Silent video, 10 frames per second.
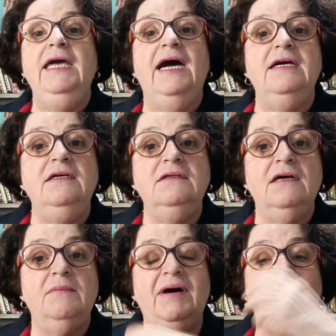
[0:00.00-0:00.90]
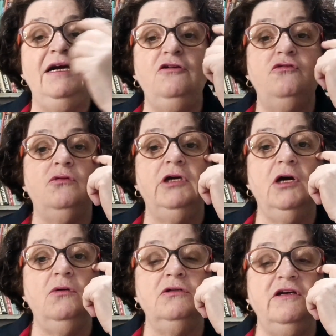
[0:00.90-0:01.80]
E ainda mais o que
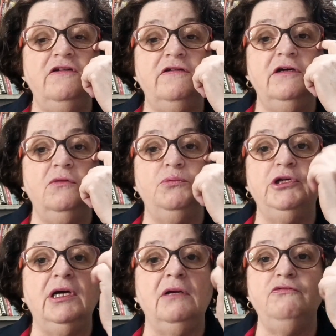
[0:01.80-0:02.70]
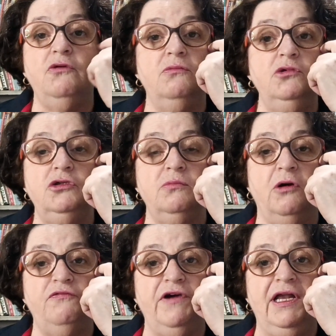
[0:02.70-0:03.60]
aconteceu, porque ela ficou muito
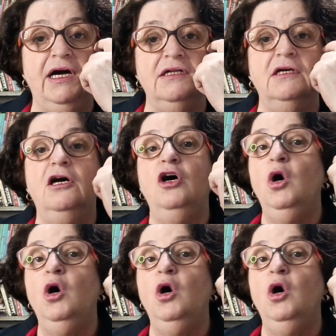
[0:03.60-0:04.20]
mal falada.